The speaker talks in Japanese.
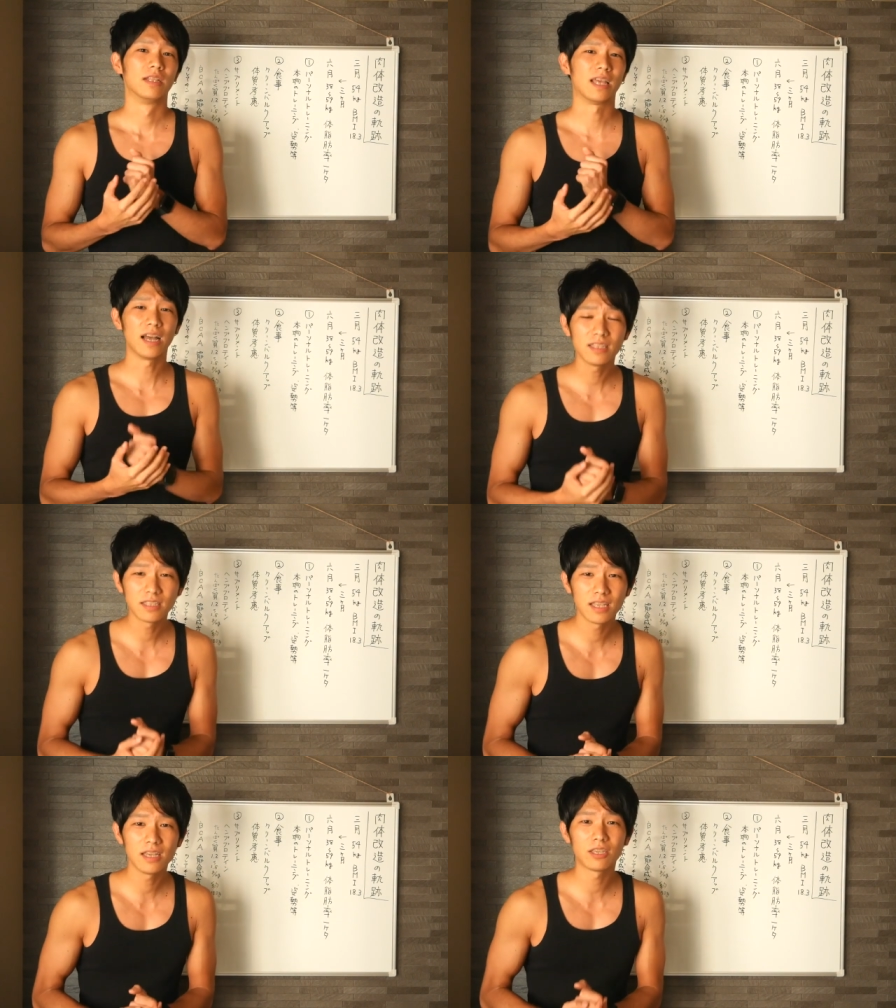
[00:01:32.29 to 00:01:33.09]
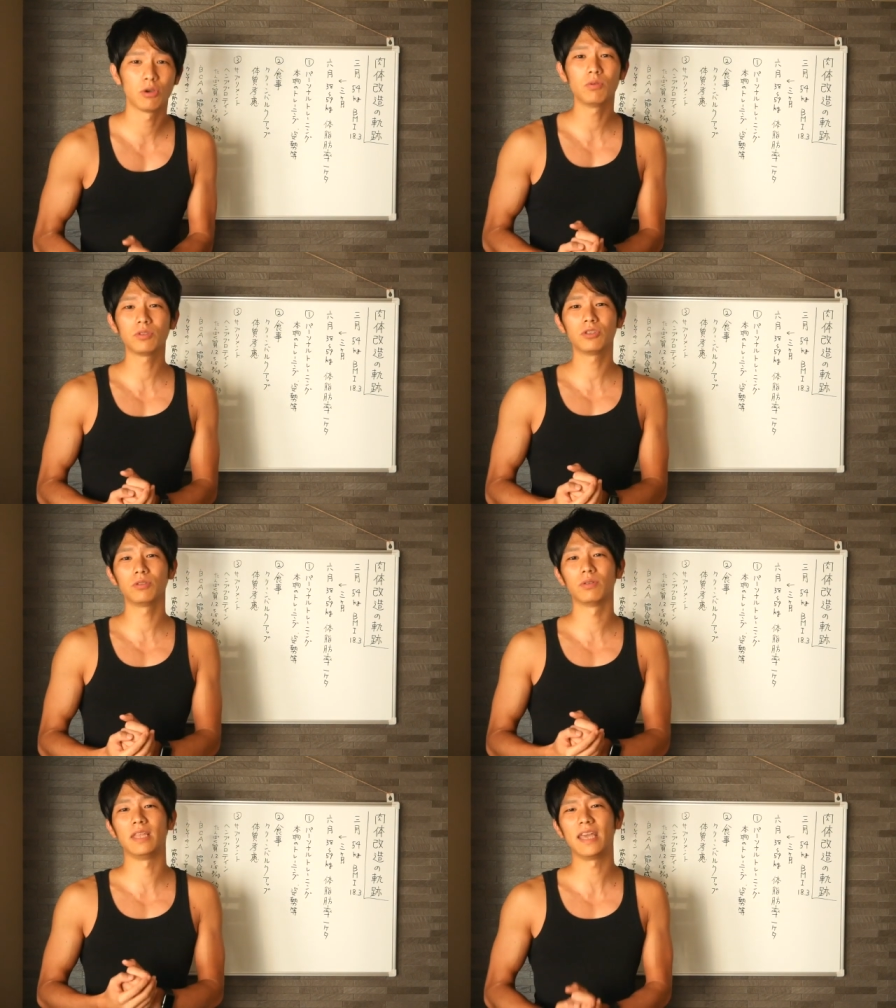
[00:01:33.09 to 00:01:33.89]
男性共通
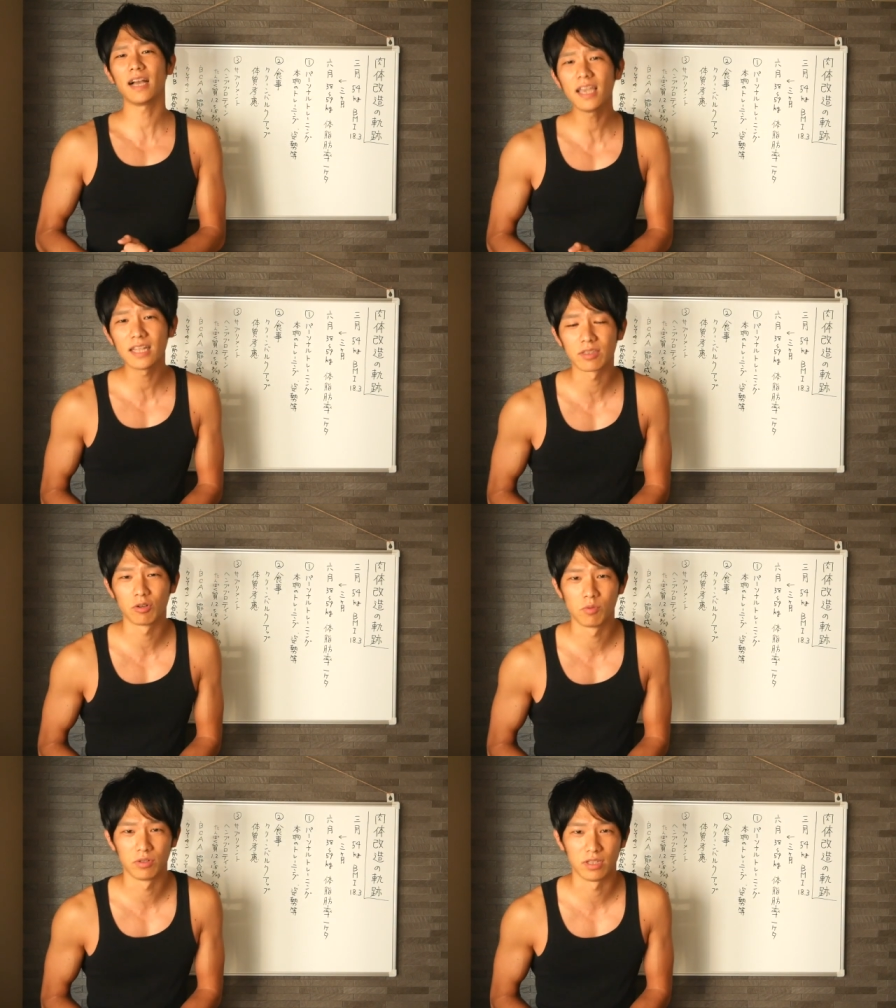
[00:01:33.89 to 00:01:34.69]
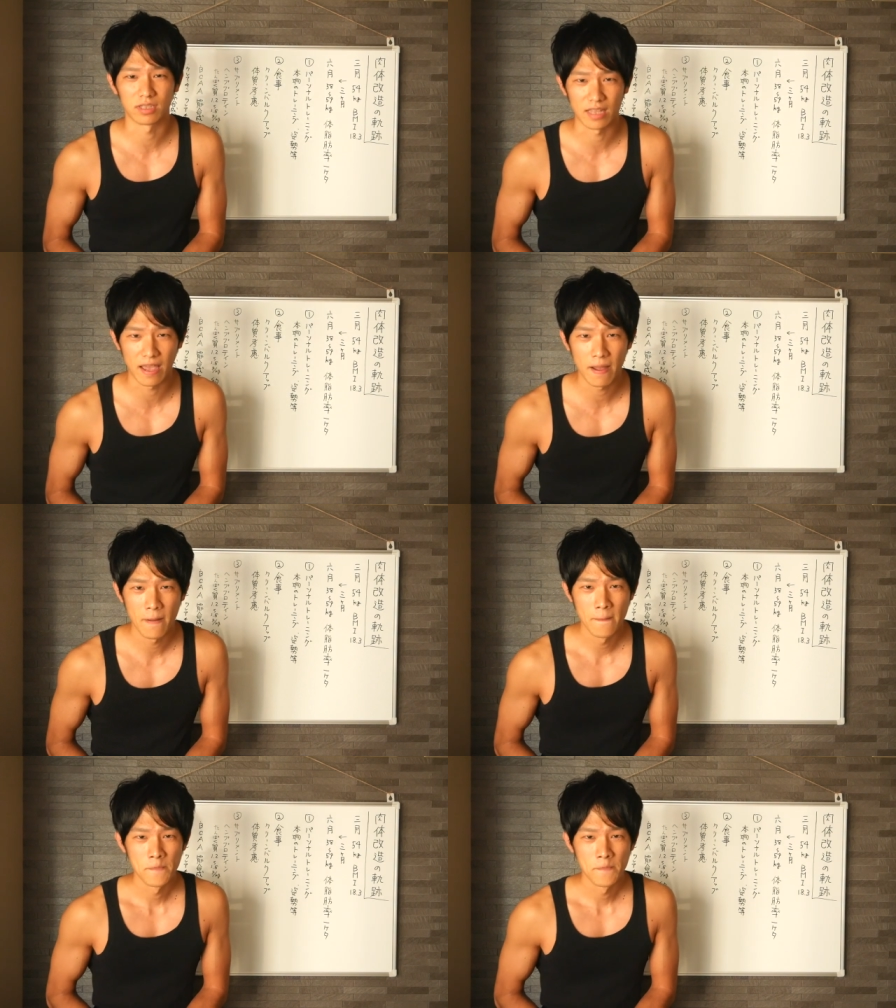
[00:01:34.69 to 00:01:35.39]
の願いだと思うんですね